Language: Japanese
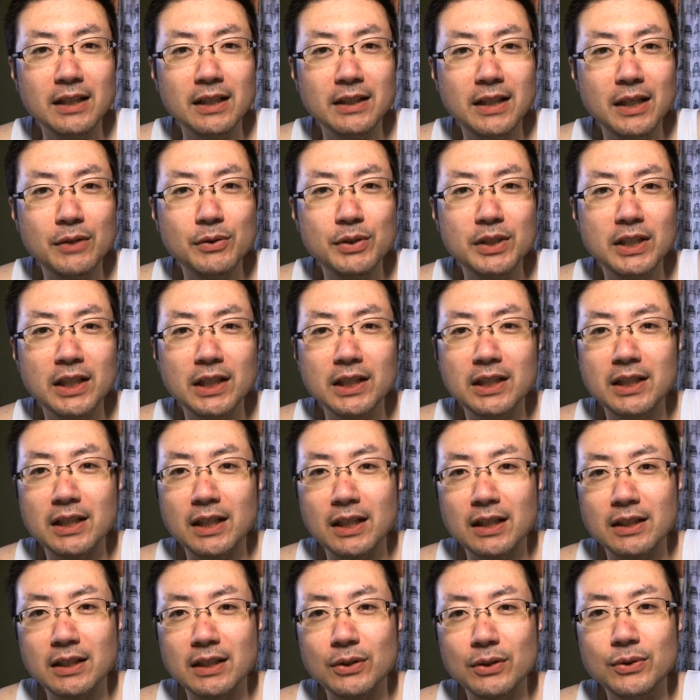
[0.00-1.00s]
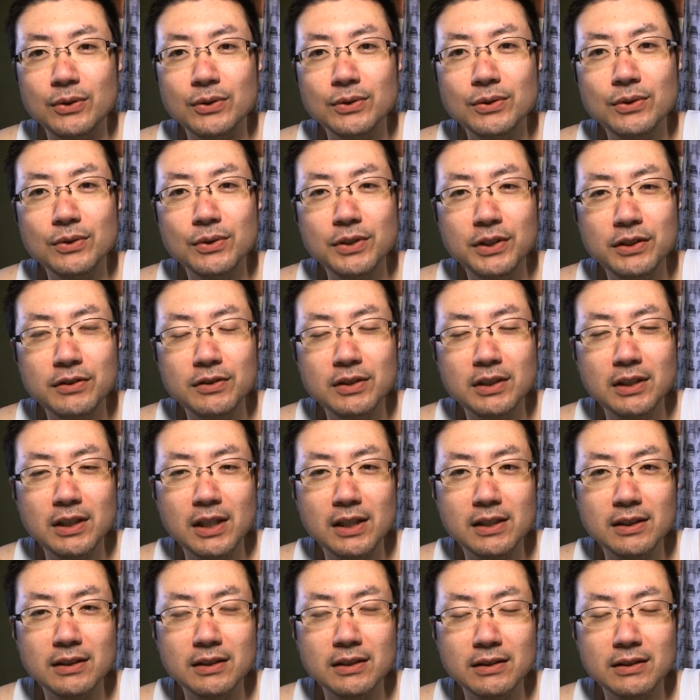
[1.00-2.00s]
会見を開かなかった本当の理由
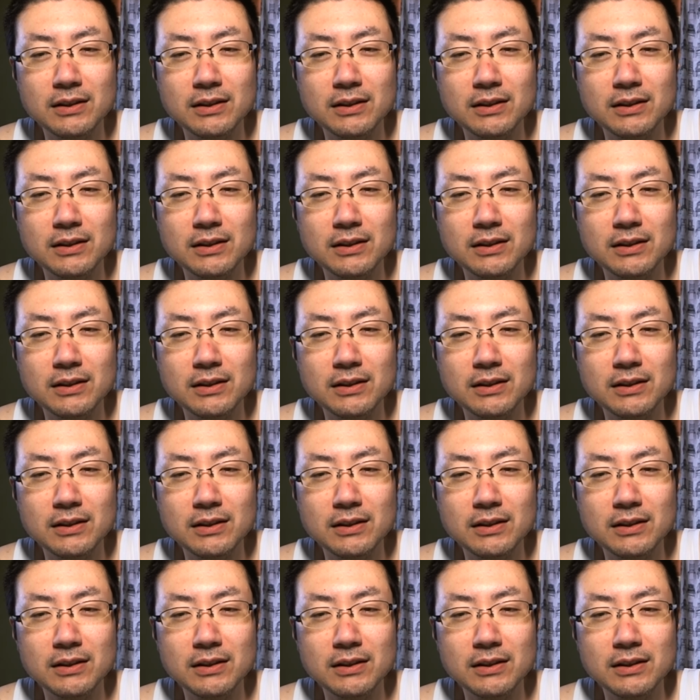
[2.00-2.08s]
か、